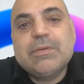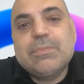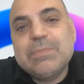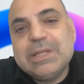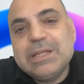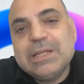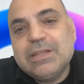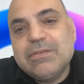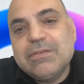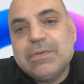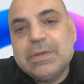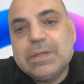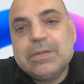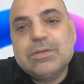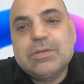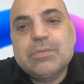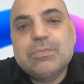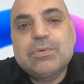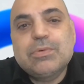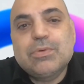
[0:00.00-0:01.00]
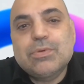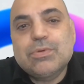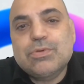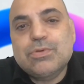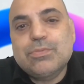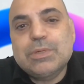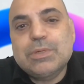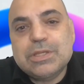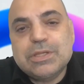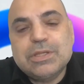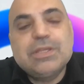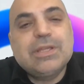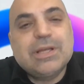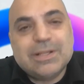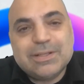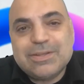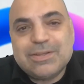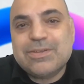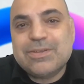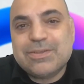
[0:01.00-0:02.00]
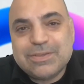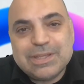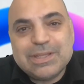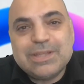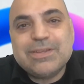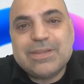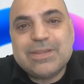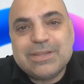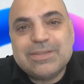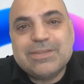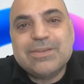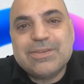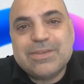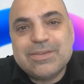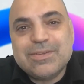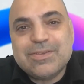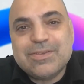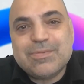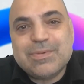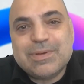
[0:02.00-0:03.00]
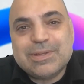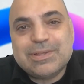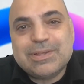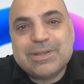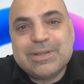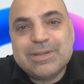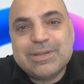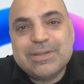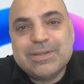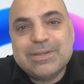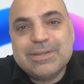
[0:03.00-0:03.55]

ve bilgi veri tabanı oluşturmak için yaklaşık 8 aydır çalışmakta.